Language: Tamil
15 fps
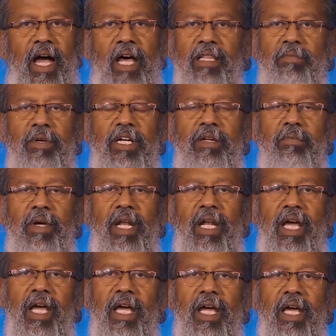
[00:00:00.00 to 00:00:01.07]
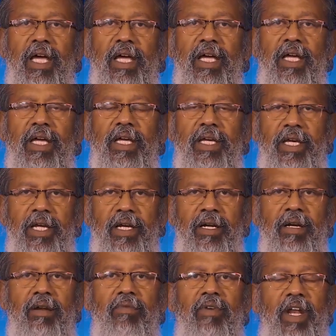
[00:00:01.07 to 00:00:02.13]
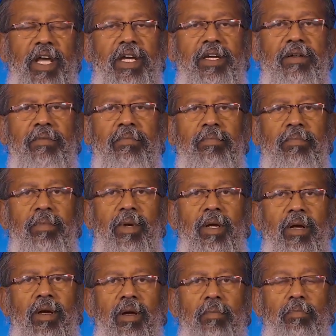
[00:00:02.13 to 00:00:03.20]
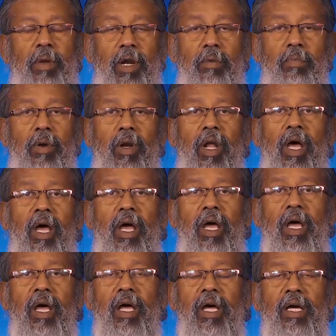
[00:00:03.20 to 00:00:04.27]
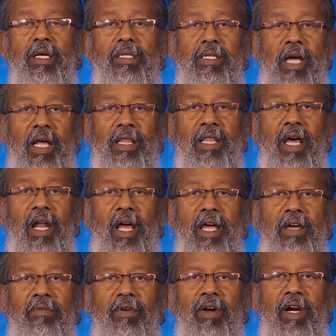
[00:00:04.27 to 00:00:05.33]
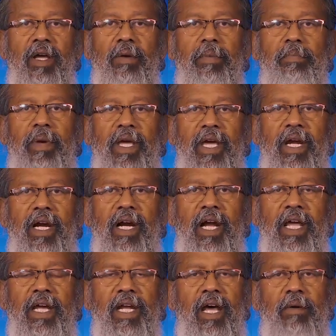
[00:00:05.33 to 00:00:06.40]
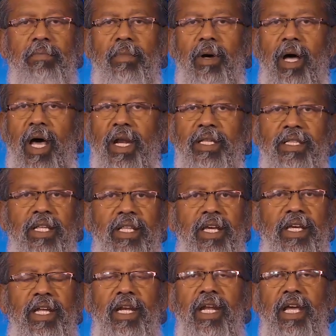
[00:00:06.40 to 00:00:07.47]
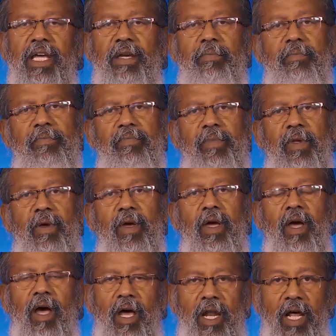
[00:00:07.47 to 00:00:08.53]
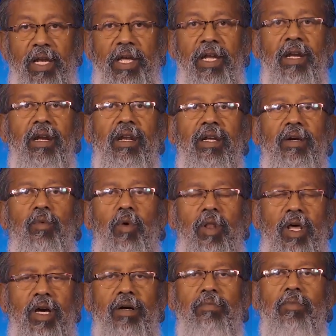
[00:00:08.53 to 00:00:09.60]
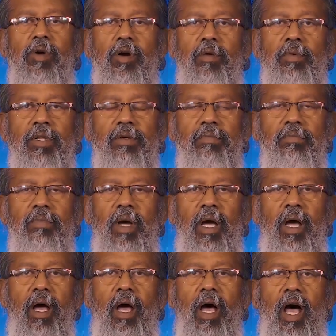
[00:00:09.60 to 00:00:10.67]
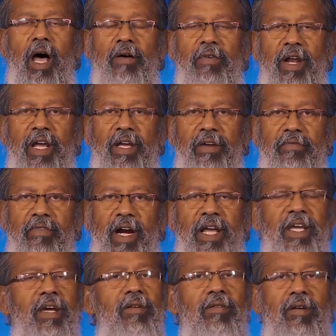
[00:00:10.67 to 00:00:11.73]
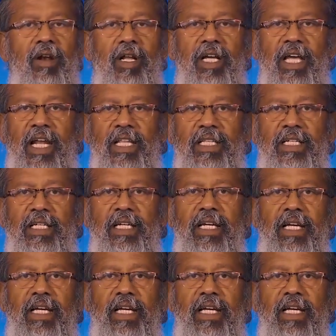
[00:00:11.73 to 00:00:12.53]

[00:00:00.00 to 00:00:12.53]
அது மட்டுமல்ல இன்று வரைக்கும் பிரபுல்லா சாந்தாராய் அவருடைய பெயர்களை நாம் அறிந்ததே இல்லை ஆனால் இன்று உலகம் முழுவதும் அவரை வணங்கி கொண்டிருக்கிறது